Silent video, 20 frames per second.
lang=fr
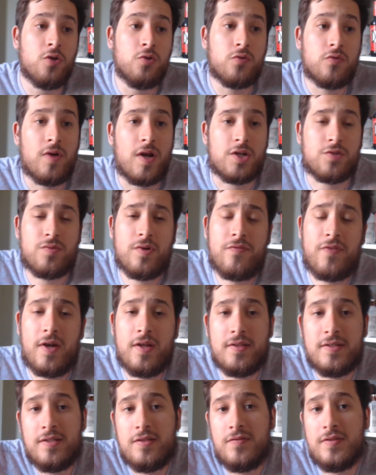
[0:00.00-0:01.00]
Donc voilà, je voulais faire
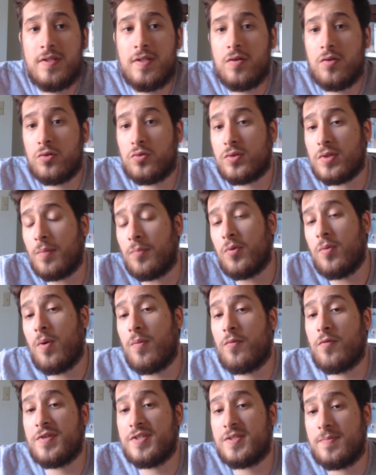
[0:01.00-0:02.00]
une petite vidéo tout simplement
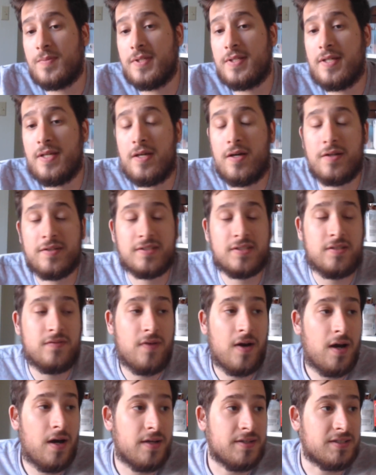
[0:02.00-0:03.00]
pour vous expliquer euh, ce, qui
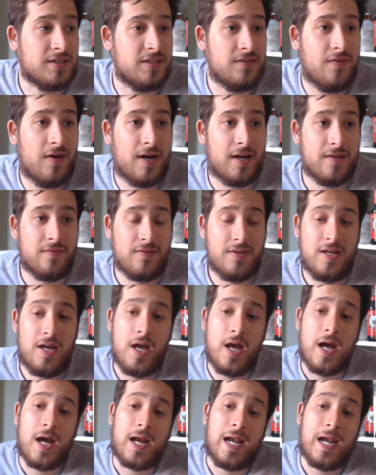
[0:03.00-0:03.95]
va, ce qui va arriver.